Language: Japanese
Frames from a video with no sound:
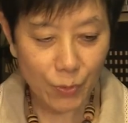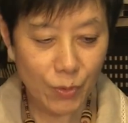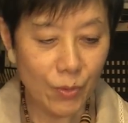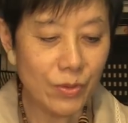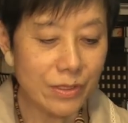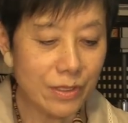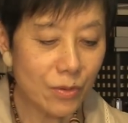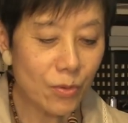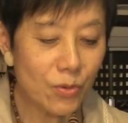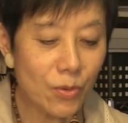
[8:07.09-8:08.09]
法、日
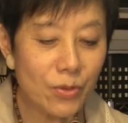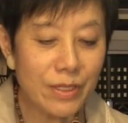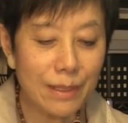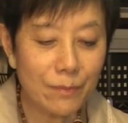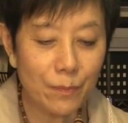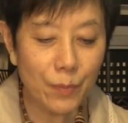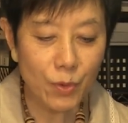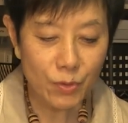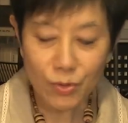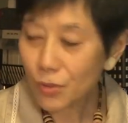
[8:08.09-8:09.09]
本国憲
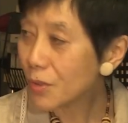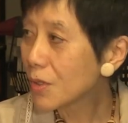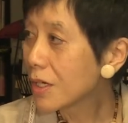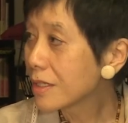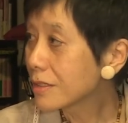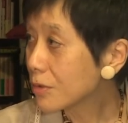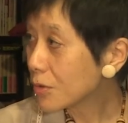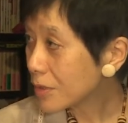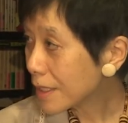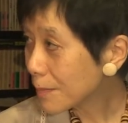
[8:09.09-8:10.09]
法と日
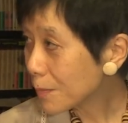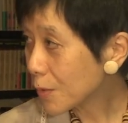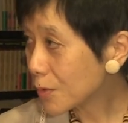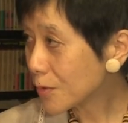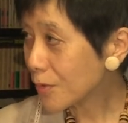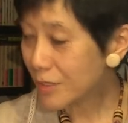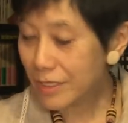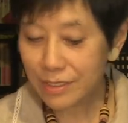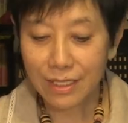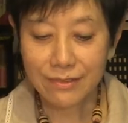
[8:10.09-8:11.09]
本憲法の
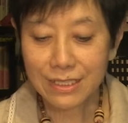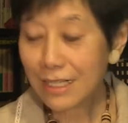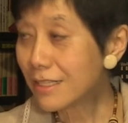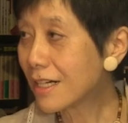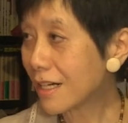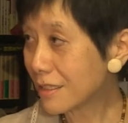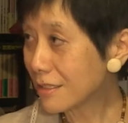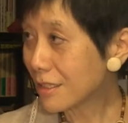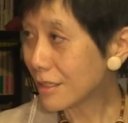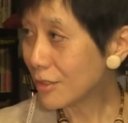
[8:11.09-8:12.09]
違いは何かっ
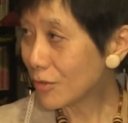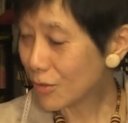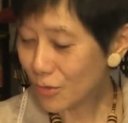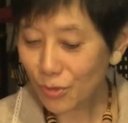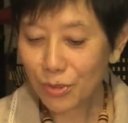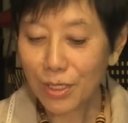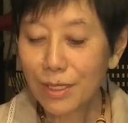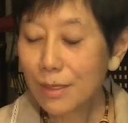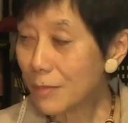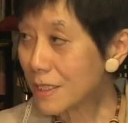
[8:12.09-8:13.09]
ていうと、
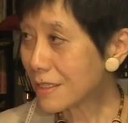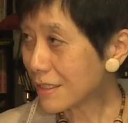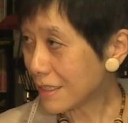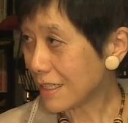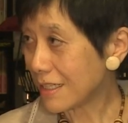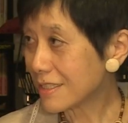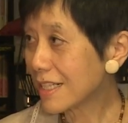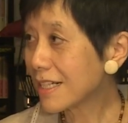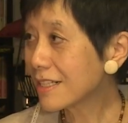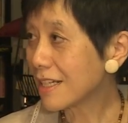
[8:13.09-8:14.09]
まさに
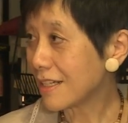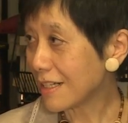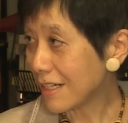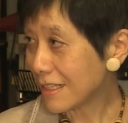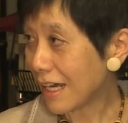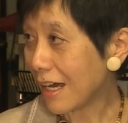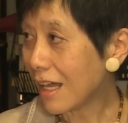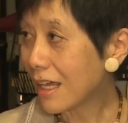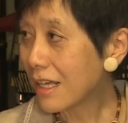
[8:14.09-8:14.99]
さっき出た